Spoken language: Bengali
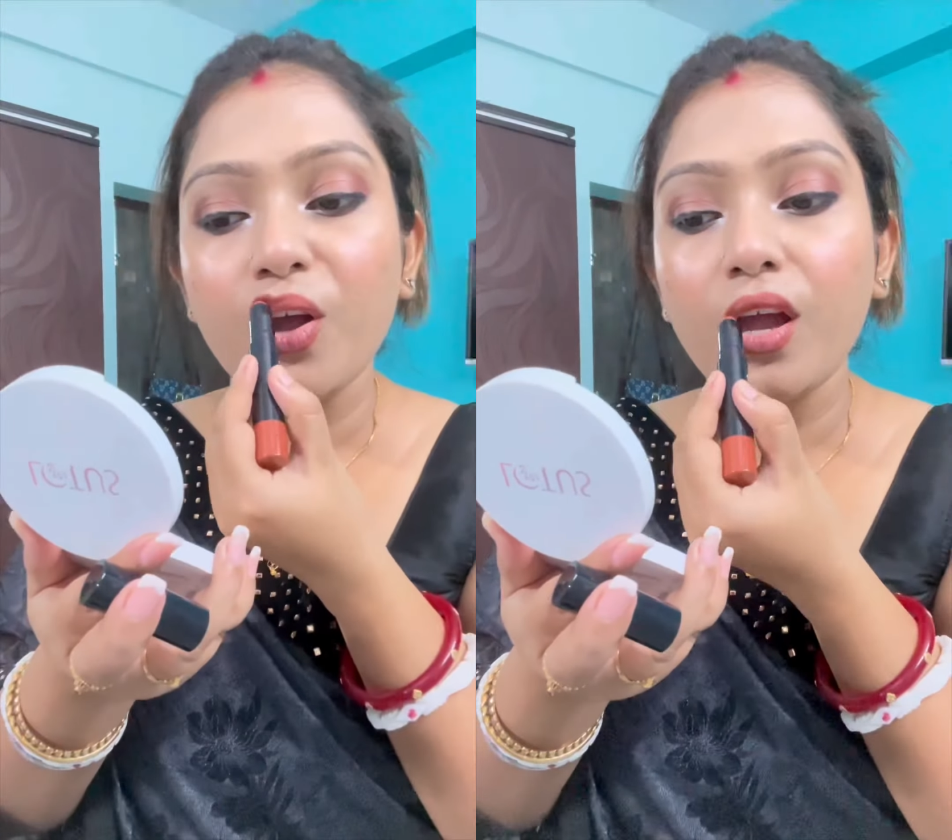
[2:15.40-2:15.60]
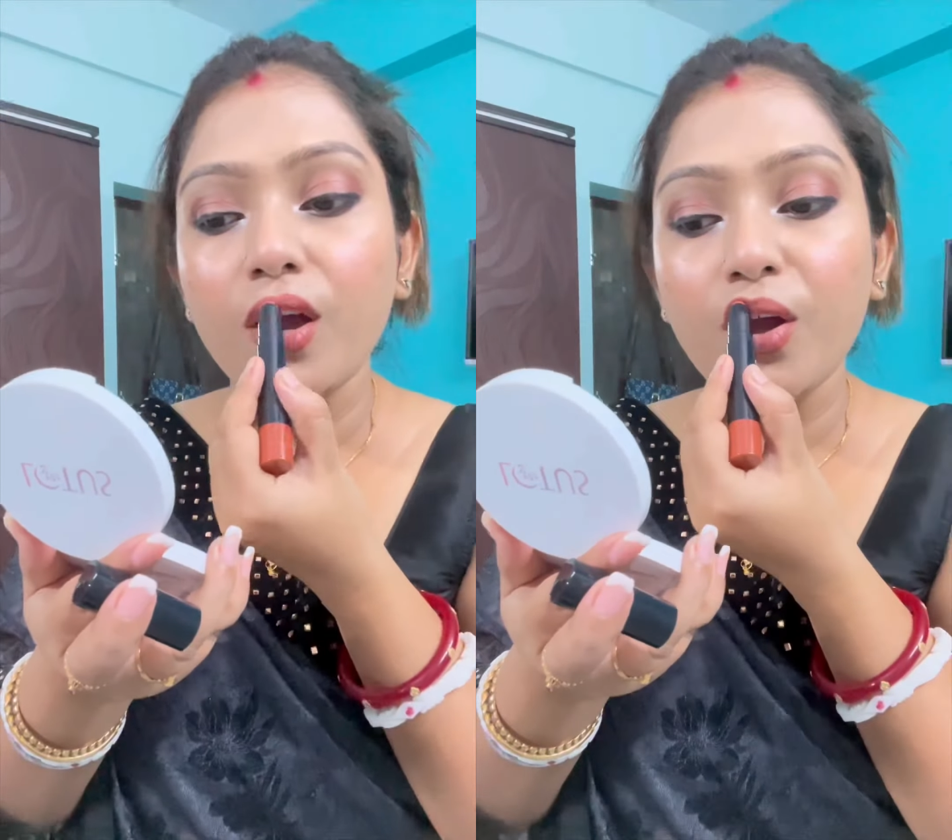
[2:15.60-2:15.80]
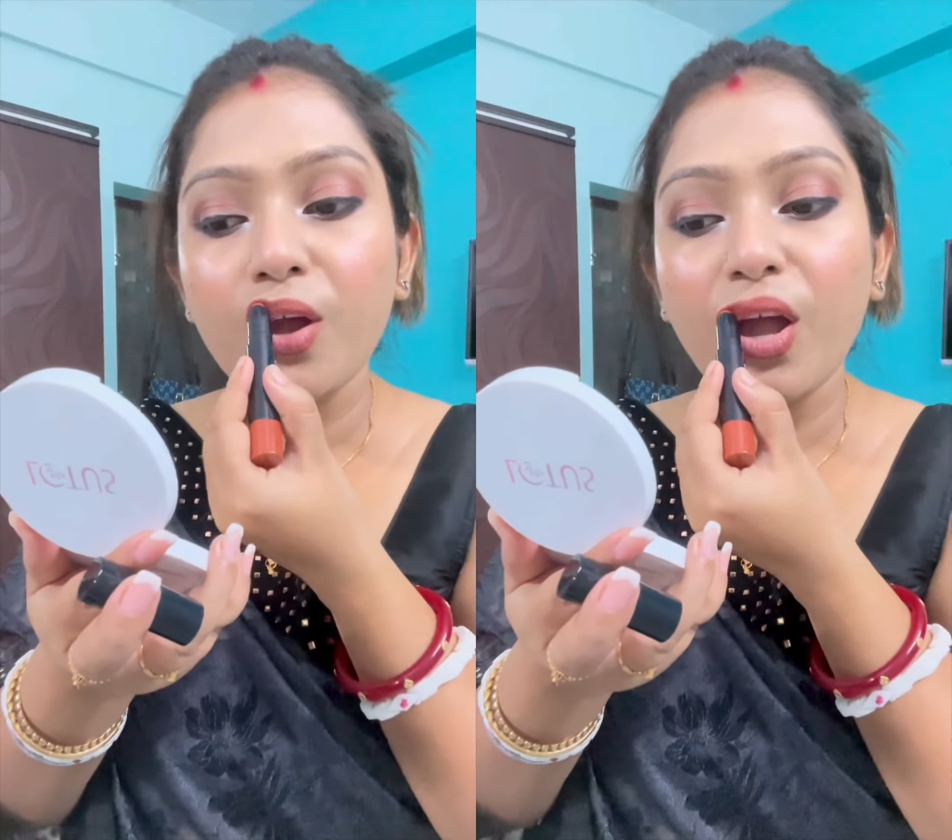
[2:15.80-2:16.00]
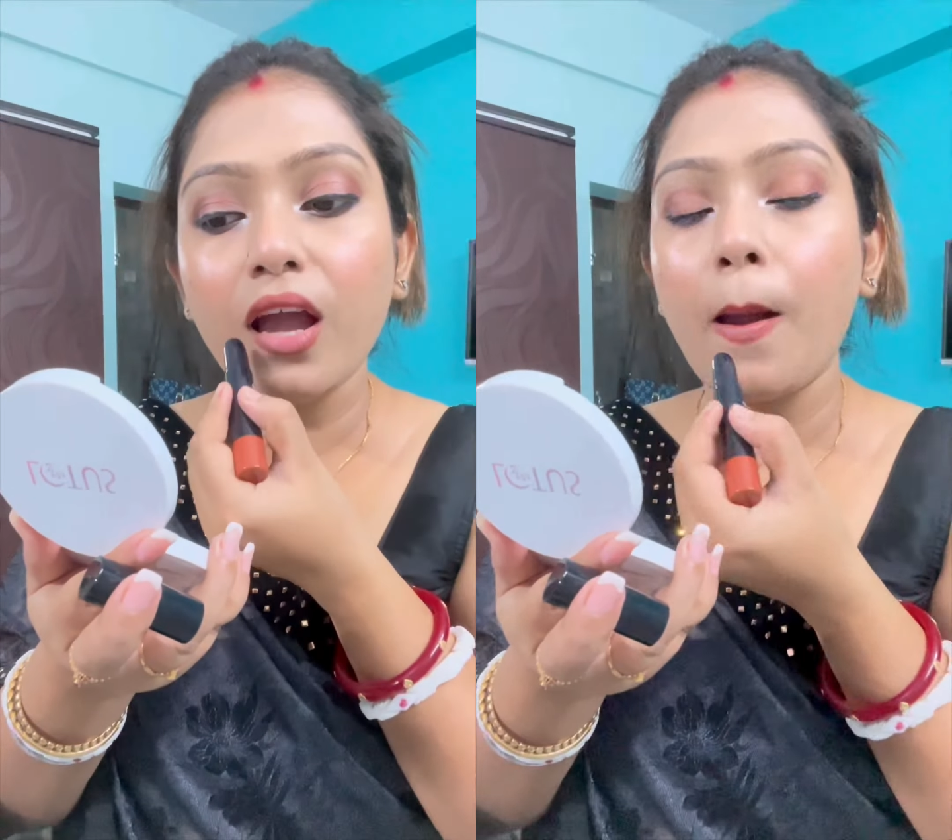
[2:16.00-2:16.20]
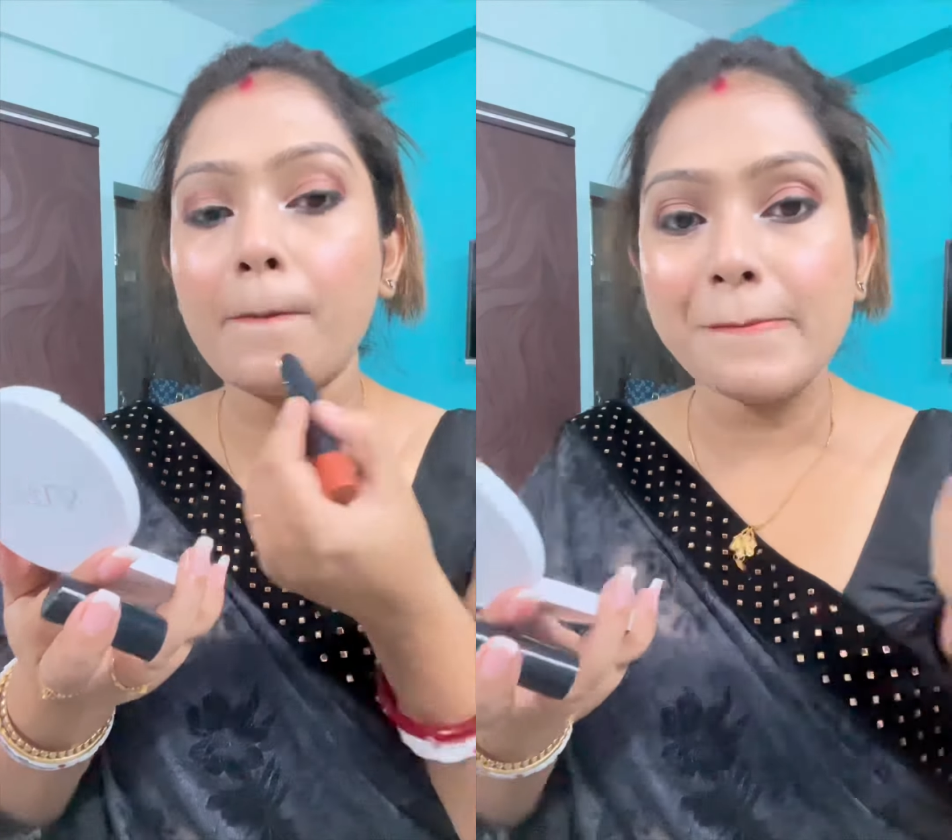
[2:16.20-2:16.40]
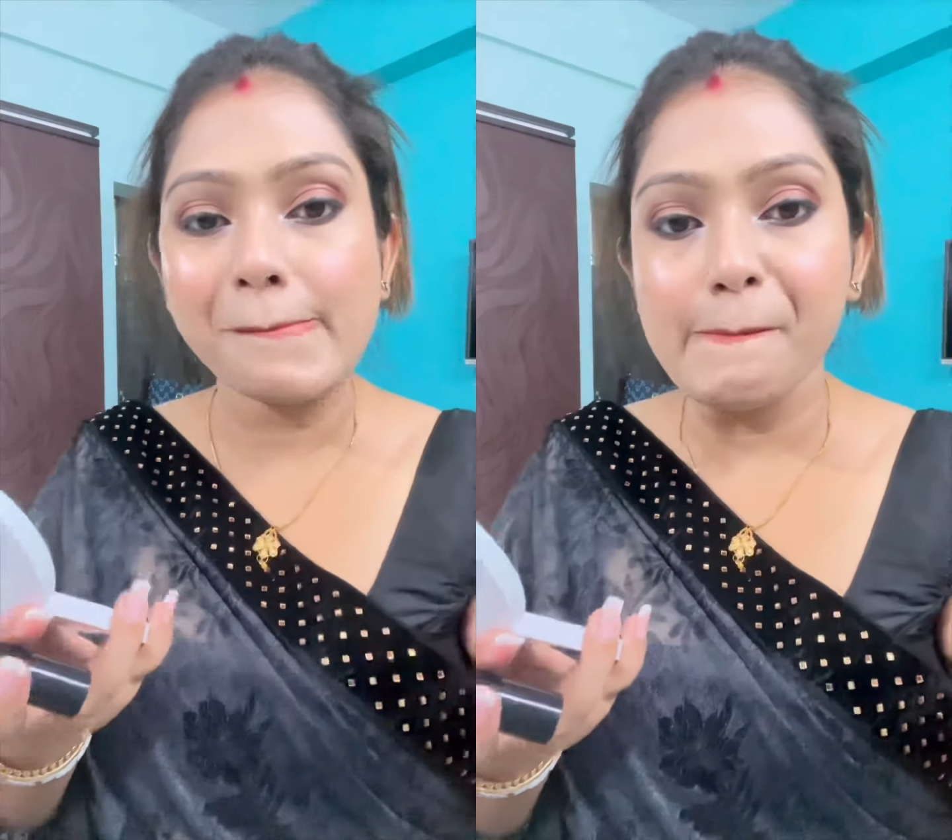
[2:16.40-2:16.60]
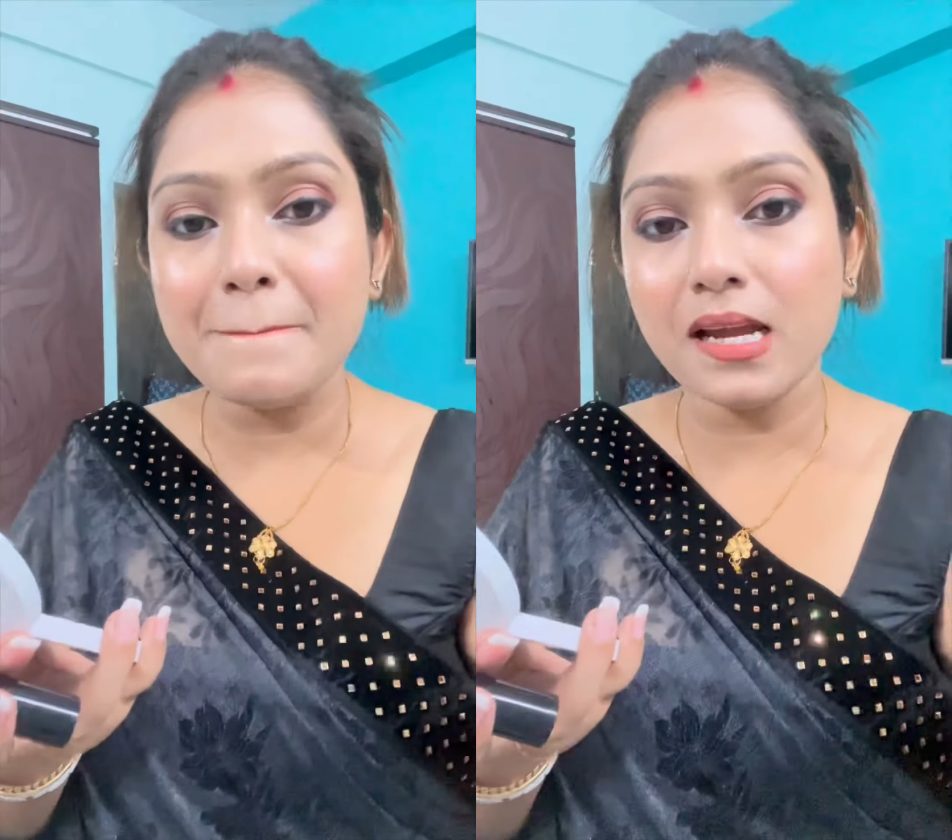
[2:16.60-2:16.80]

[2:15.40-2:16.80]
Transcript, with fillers: আর এখনকার যে ফেভারিট